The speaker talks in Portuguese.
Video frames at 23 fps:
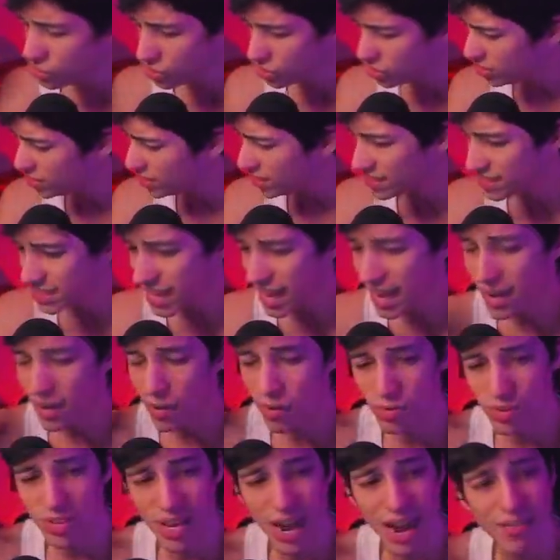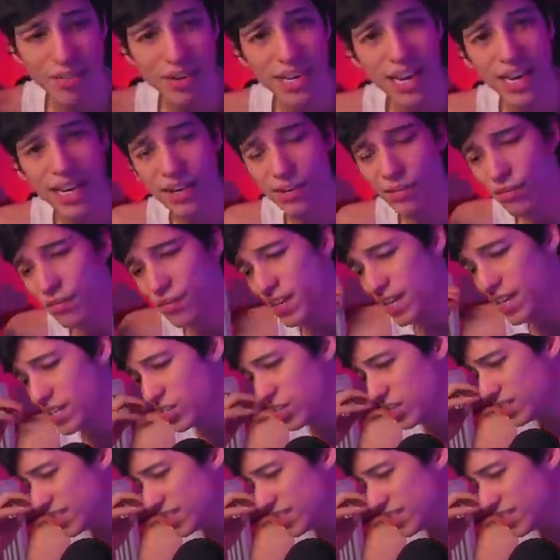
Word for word: desinstalei os drivers da Nvidia,